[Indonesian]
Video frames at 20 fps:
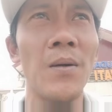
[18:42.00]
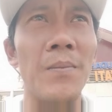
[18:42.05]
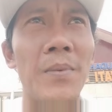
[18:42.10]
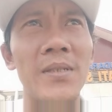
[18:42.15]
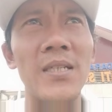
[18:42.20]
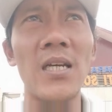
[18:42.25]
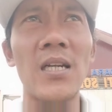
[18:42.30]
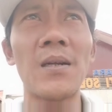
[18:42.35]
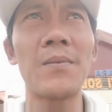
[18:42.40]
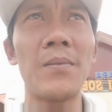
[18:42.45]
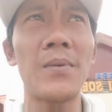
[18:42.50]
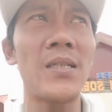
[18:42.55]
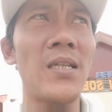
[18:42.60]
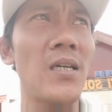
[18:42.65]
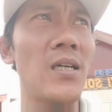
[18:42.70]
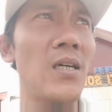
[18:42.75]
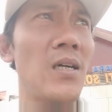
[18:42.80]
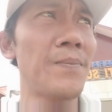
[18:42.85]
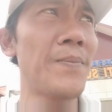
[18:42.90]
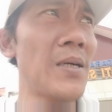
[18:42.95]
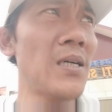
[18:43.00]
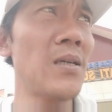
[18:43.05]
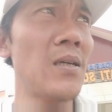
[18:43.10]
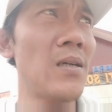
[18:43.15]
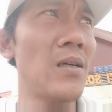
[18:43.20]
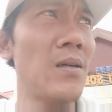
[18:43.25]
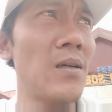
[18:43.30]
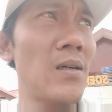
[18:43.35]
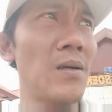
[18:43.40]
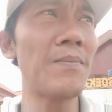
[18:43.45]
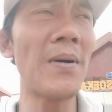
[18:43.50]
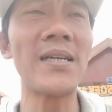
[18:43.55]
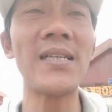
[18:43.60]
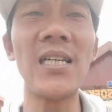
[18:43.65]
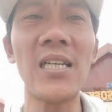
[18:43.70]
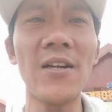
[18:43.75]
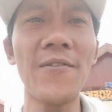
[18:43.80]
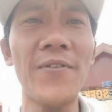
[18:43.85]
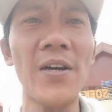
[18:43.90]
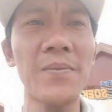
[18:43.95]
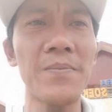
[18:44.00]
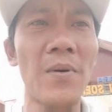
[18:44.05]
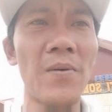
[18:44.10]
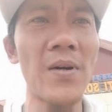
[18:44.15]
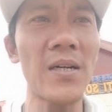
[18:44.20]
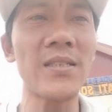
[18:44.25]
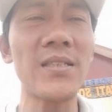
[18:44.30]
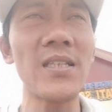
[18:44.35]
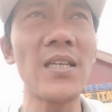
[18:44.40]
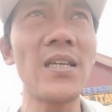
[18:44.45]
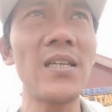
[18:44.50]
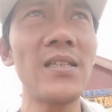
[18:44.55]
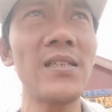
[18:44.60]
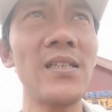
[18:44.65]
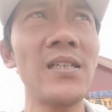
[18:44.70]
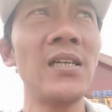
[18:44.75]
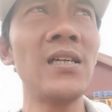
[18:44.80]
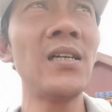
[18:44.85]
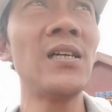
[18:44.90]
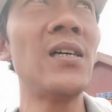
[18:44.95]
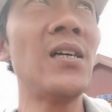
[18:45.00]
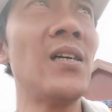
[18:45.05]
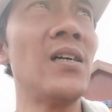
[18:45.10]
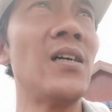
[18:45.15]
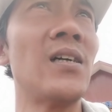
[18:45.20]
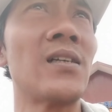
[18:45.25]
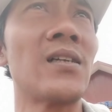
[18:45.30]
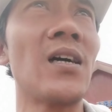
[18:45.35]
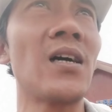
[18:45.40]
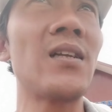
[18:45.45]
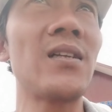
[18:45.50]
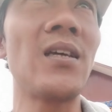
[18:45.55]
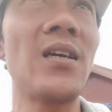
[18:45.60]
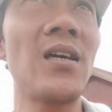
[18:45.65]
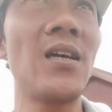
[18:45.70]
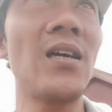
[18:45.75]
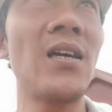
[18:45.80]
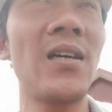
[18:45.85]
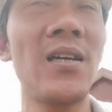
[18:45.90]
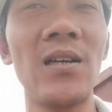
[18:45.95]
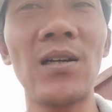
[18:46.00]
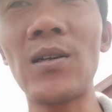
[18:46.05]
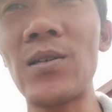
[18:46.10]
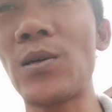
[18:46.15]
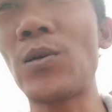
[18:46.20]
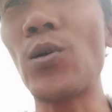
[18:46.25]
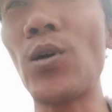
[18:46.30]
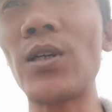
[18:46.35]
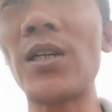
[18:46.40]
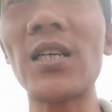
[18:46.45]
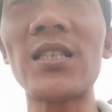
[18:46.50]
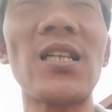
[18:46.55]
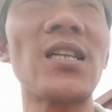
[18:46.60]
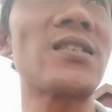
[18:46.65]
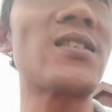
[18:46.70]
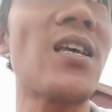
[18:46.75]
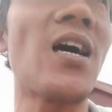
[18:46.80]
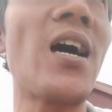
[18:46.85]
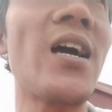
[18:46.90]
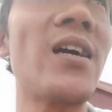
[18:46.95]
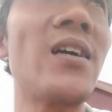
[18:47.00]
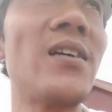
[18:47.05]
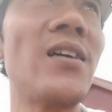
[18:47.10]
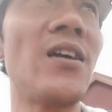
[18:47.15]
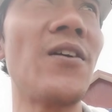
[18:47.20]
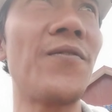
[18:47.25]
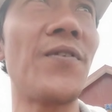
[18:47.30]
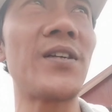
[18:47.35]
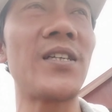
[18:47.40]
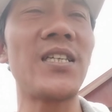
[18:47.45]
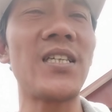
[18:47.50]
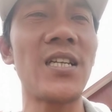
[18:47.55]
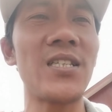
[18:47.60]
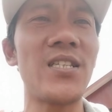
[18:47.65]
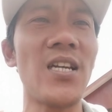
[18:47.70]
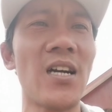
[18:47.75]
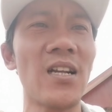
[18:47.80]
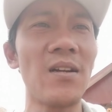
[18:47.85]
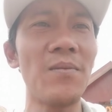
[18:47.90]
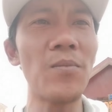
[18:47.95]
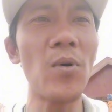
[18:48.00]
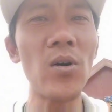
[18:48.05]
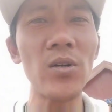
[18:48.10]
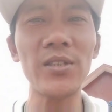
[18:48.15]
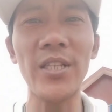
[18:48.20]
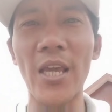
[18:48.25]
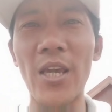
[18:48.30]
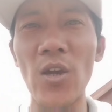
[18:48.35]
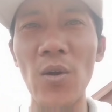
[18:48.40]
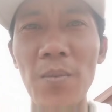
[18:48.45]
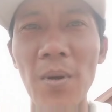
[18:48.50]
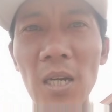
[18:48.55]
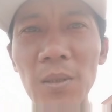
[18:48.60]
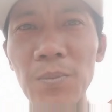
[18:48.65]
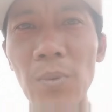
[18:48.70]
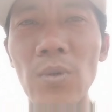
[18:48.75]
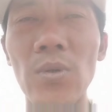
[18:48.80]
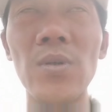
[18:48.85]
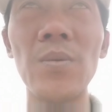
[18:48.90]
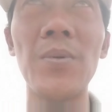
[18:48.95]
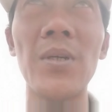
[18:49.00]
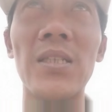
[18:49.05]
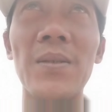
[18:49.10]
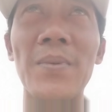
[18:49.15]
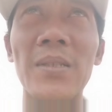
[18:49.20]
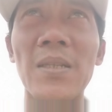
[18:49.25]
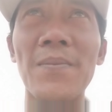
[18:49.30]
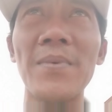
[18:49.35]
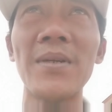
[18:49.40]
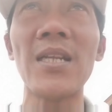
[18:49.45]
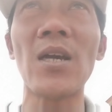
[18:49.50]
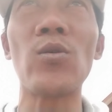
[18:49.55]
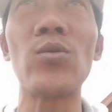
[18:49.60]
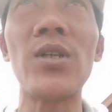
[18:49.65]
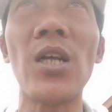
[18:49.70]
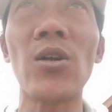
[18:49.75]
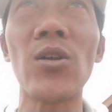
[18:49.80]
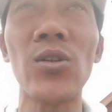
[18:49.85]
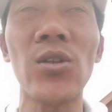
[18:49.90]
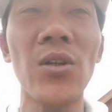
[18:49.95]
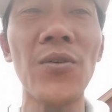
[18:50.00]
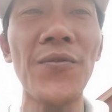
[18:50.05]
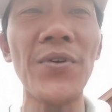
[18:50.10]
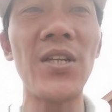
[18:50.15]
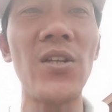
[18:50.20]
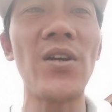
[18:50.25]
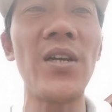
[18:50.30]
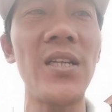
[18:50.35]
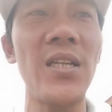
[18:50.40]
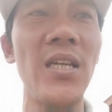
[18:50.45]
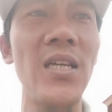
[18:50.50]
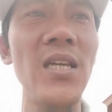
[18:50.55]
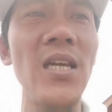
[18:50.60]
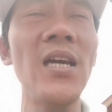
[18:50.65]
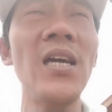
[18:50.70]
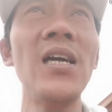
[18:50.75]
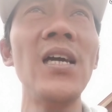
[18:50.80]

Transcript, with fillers: Bandara, bandara apa eh, Bandara Fatmawati nah ini gue udah selesai event di Rejang Lebong thank you banget bro buat teman-teman yang udah nonton video ini